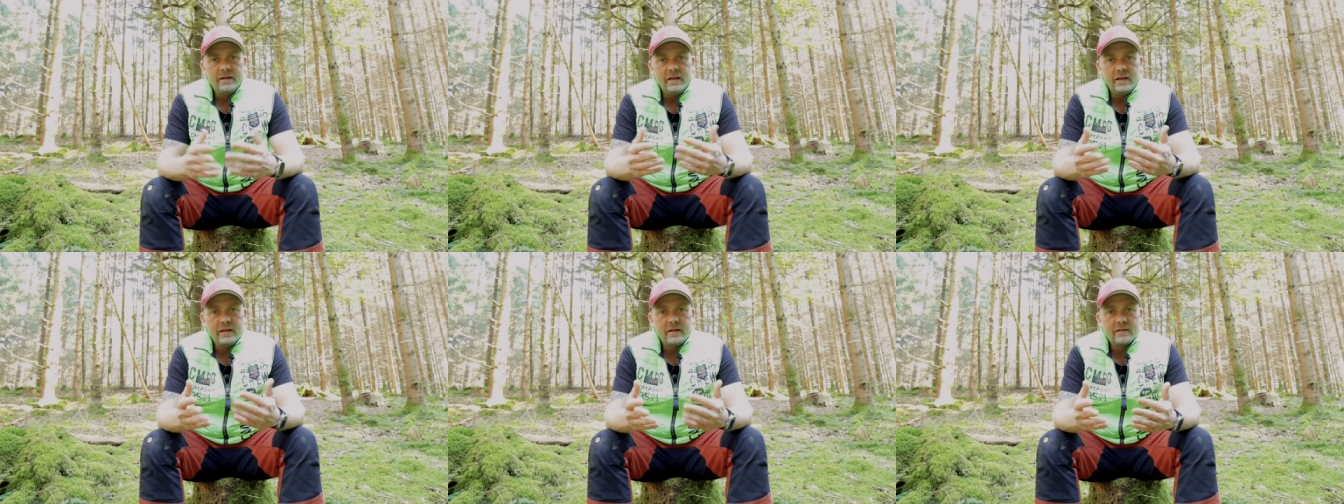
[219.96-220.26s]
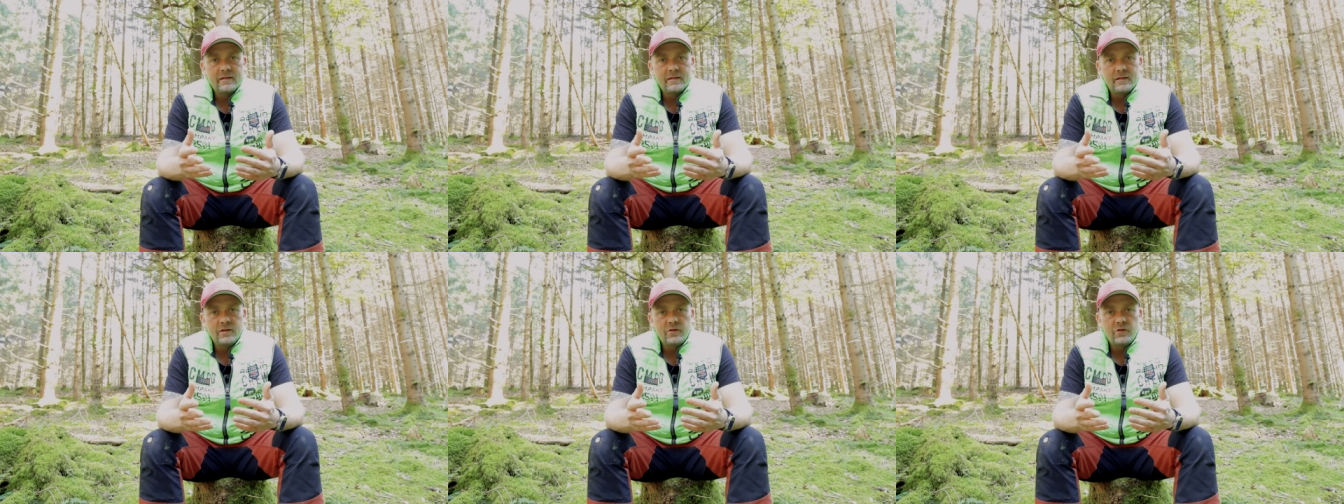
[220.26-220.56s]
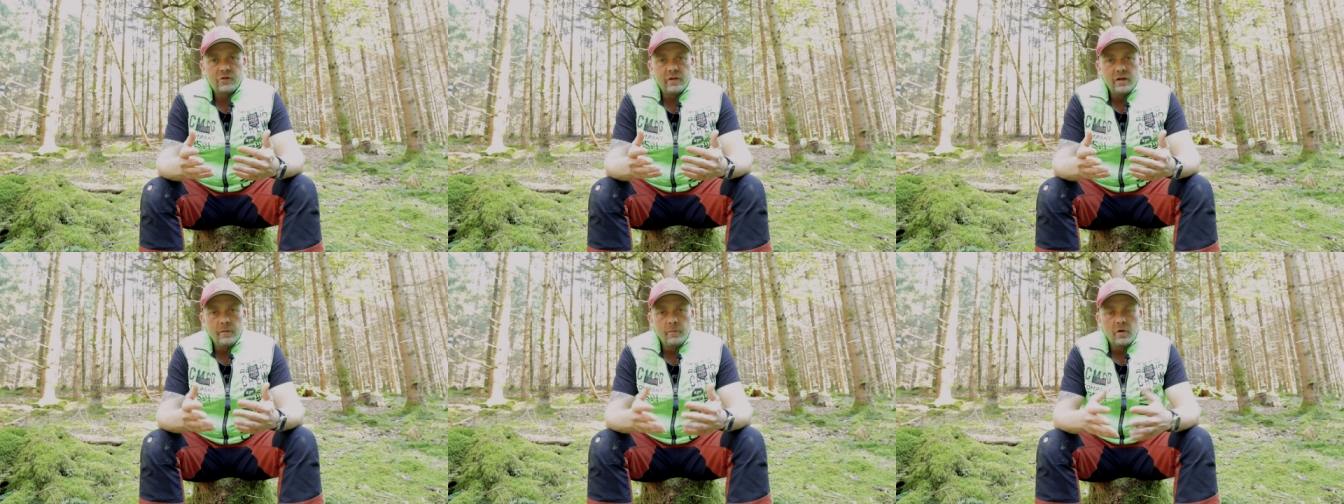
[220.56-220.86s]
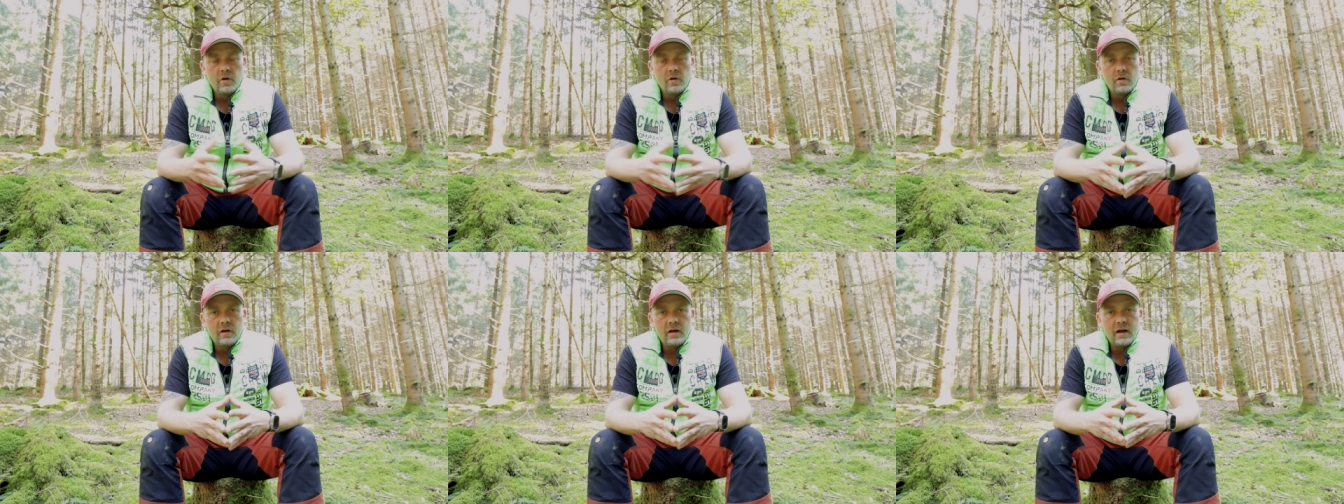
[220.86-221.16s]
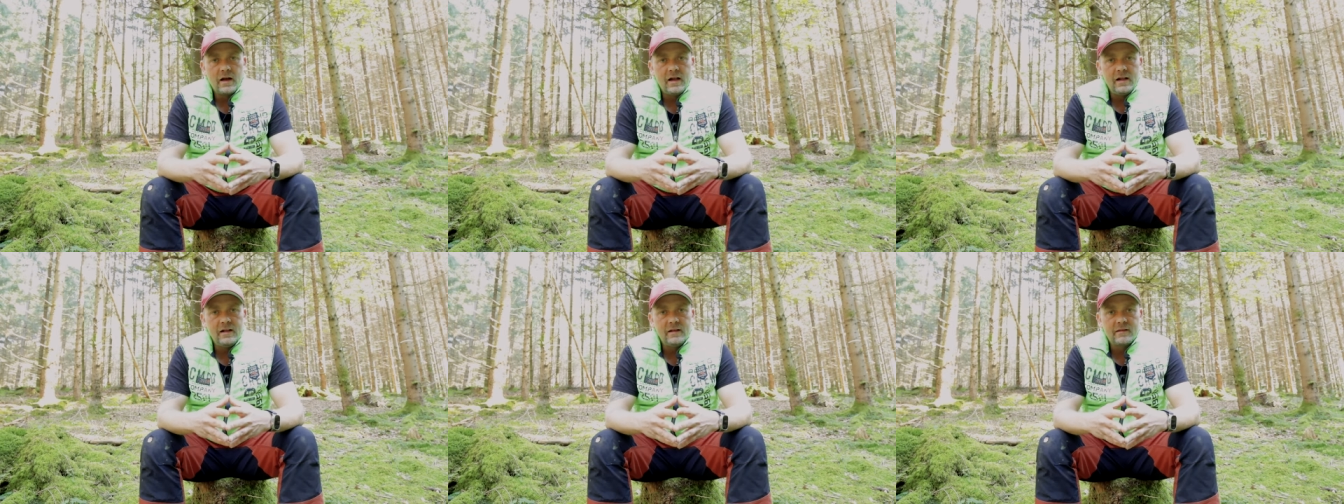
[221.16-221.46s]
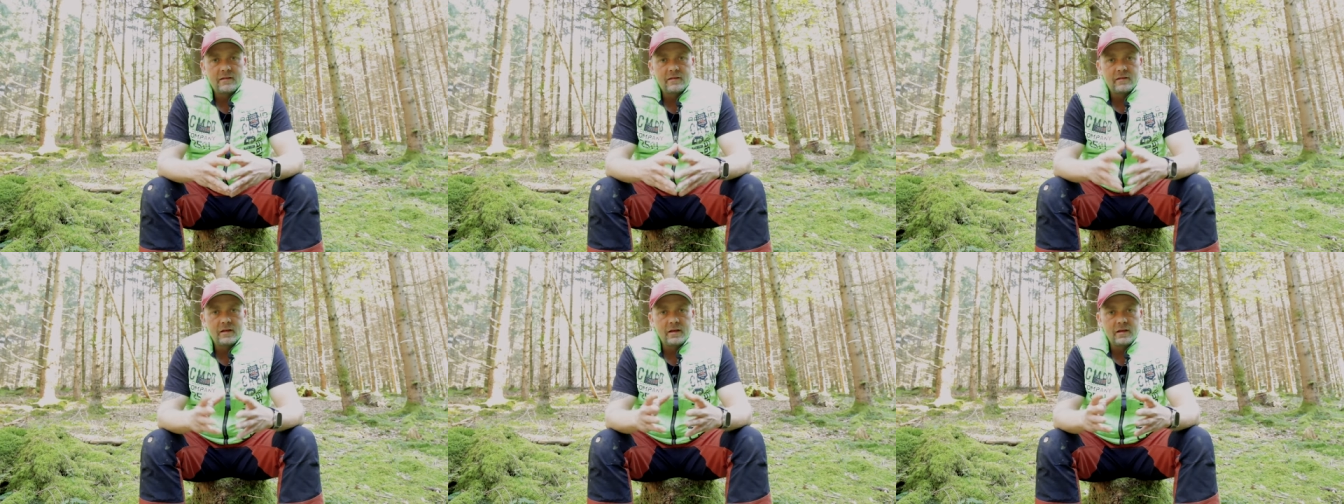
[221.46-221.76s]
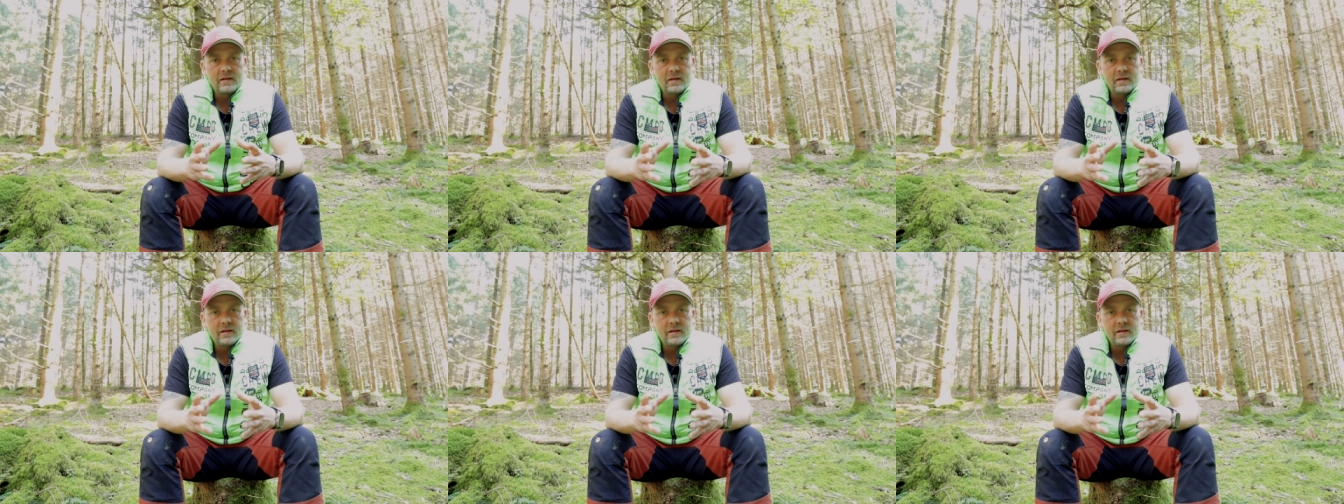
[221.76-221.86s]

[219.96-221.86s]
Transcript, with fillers: nichts ist schlimmer, als